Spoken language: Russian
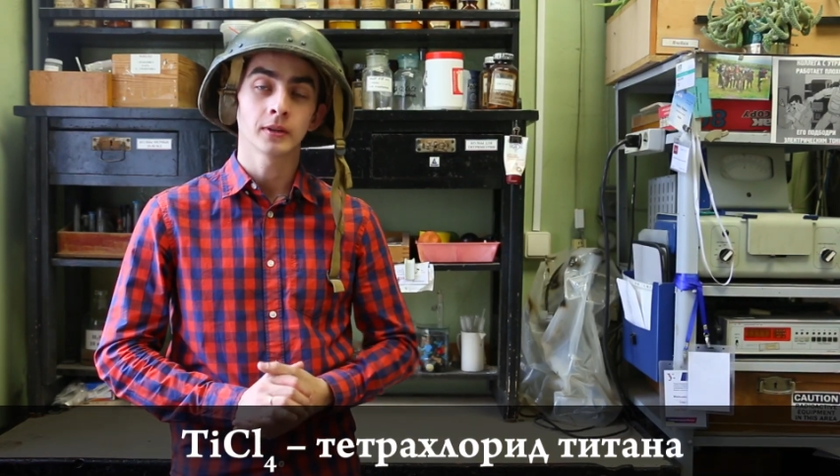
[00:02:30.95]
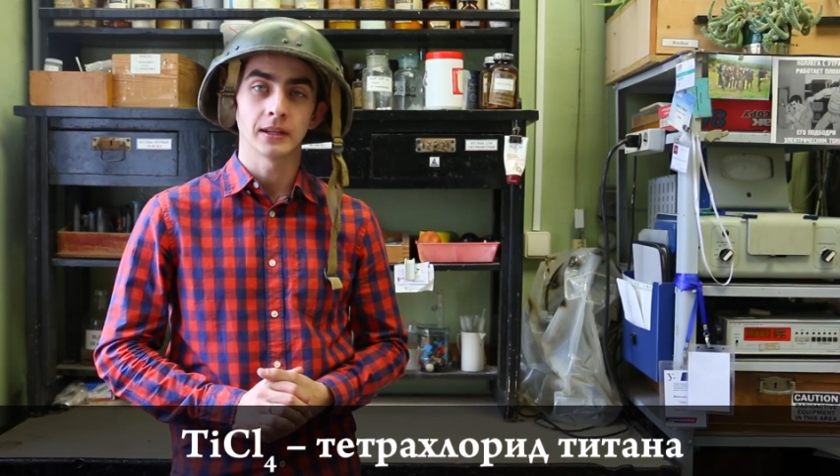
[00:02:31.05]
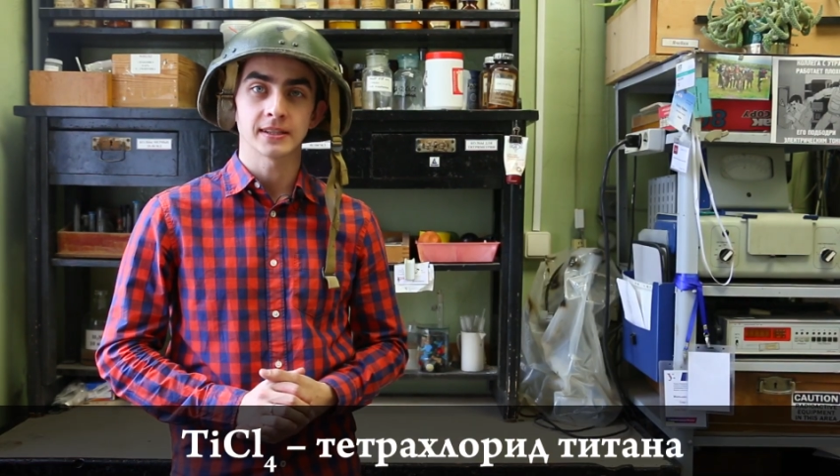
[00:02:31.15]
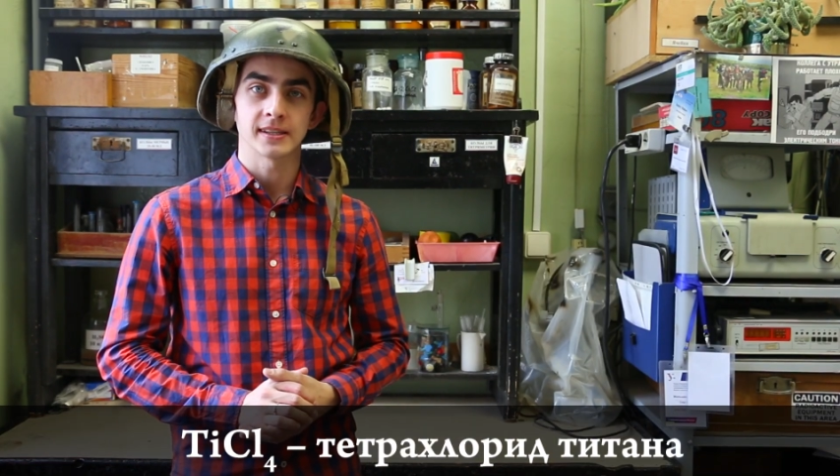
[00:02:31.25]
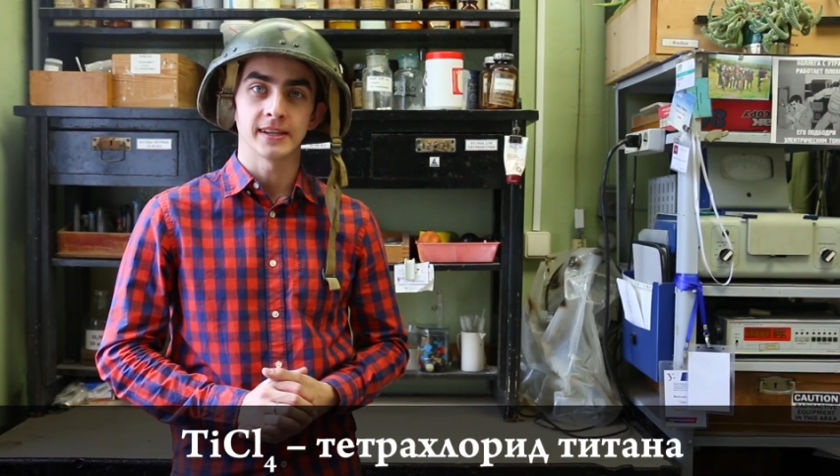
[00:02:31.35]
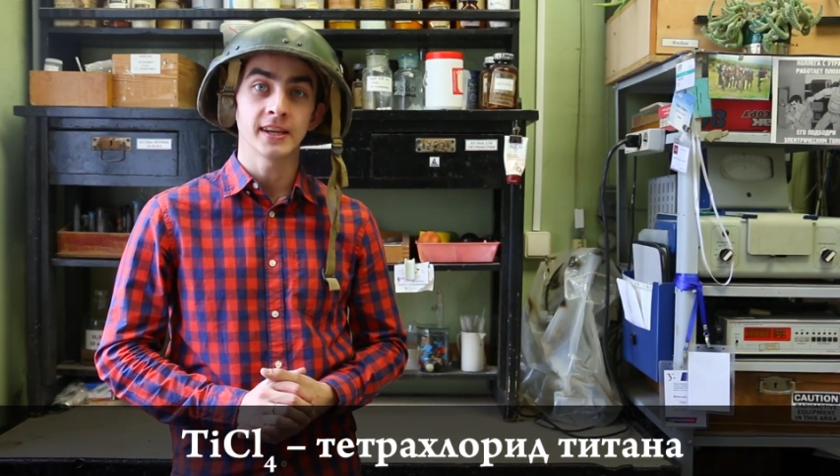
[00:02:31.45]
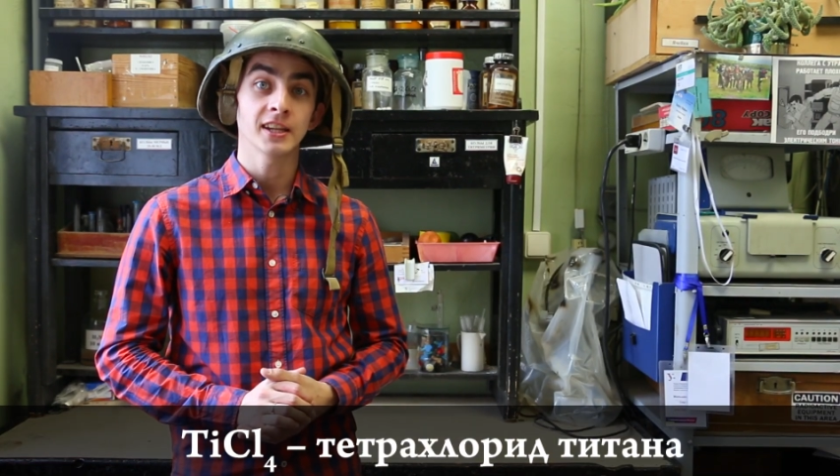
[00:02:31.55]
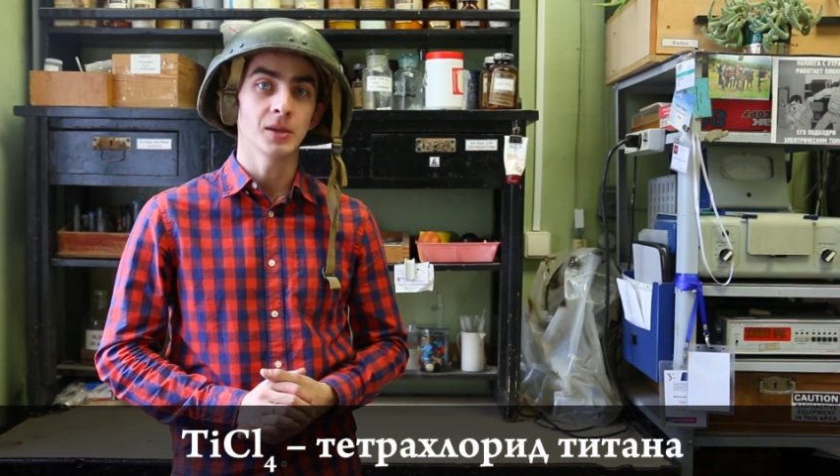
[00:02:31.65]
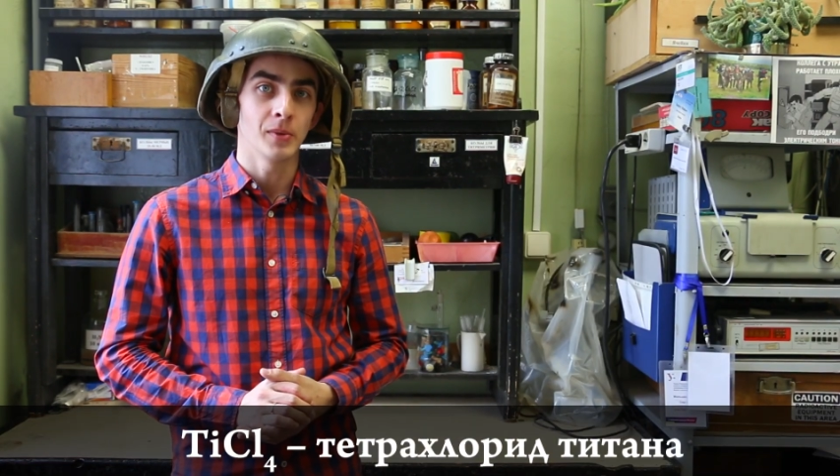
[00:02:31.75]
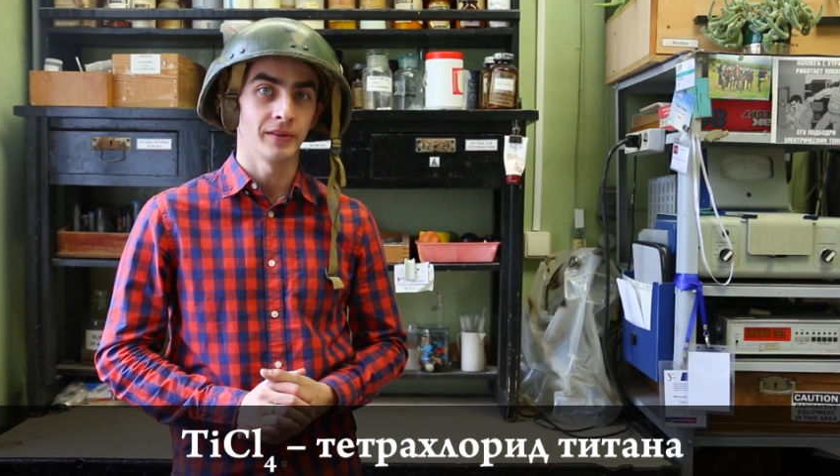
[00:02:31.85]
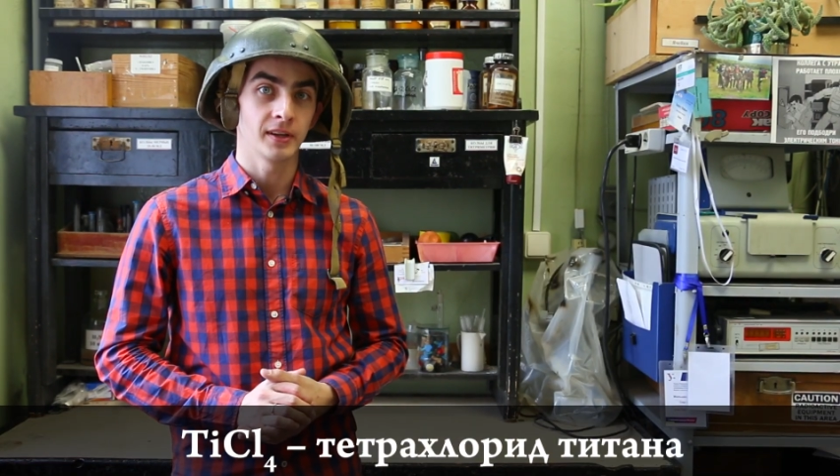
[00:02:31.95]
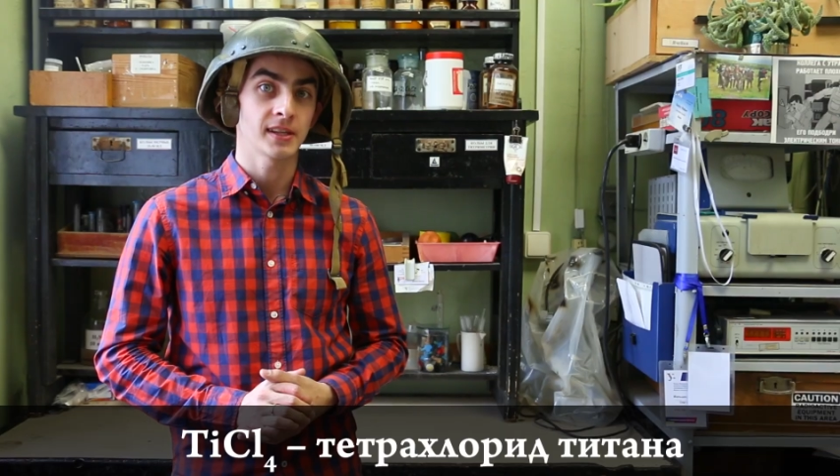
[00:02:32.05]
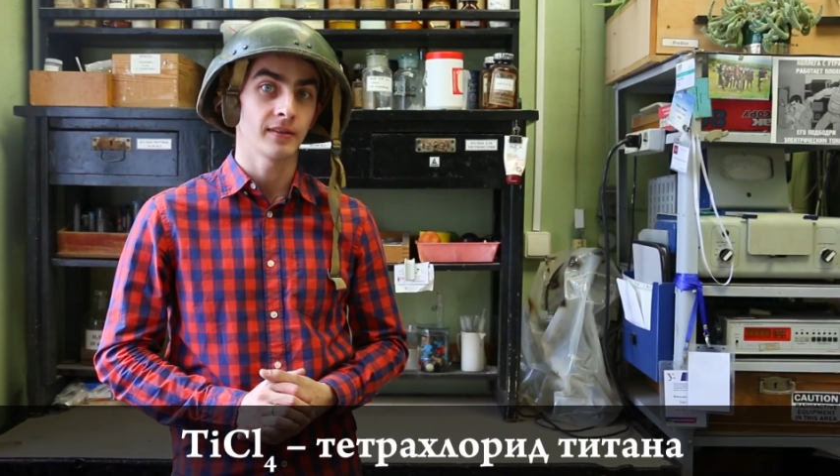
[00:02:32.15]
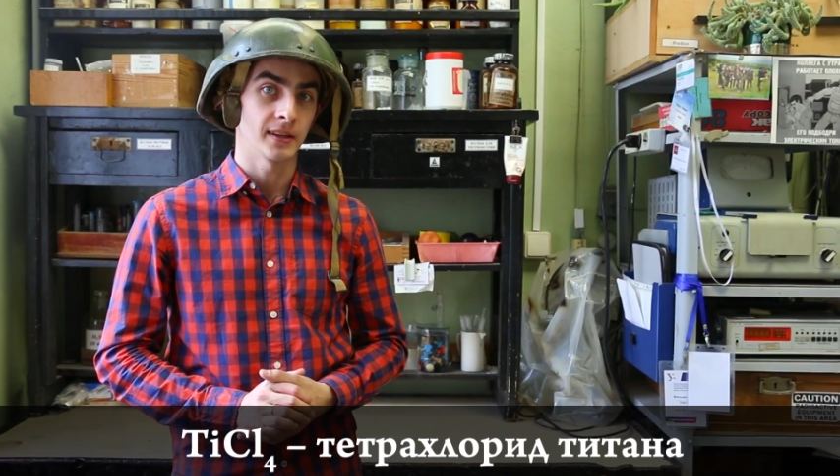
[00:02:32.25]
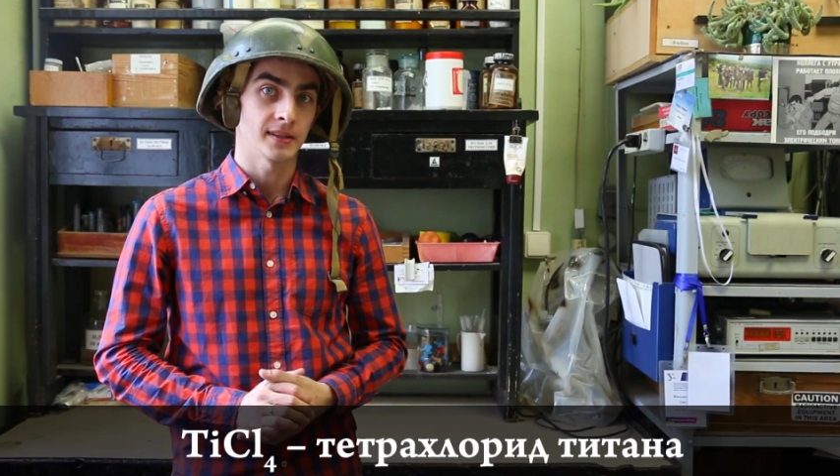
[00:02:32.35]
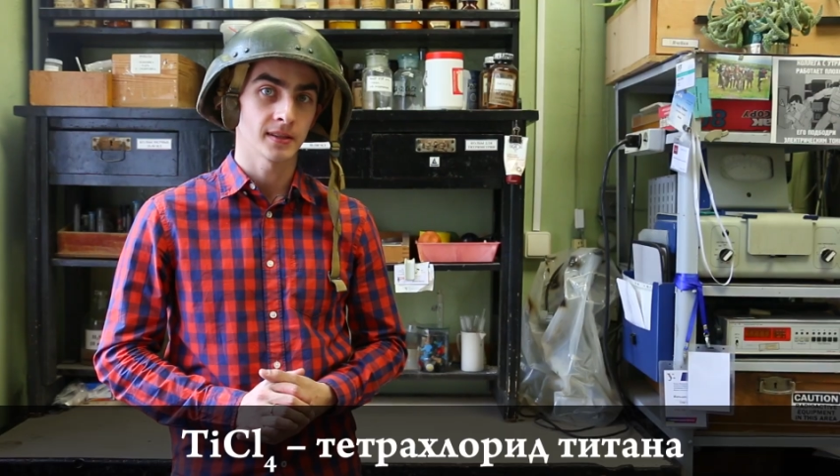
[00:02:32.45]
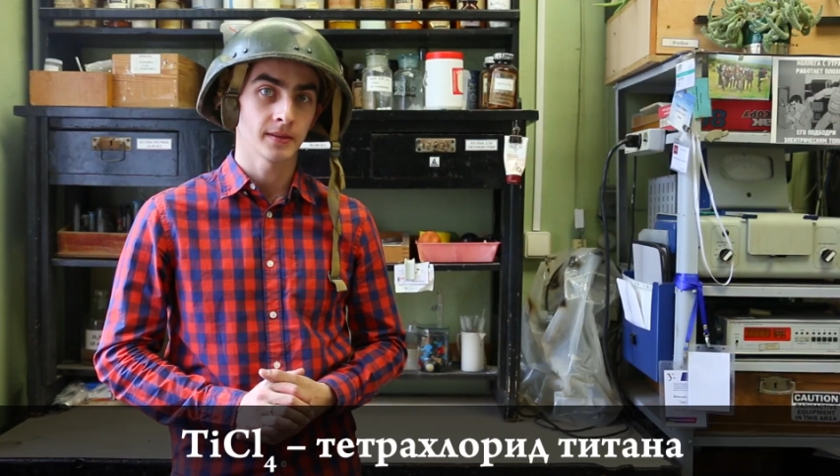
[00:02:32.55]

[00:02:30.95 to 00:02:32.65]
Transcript: для создания дымовых завес.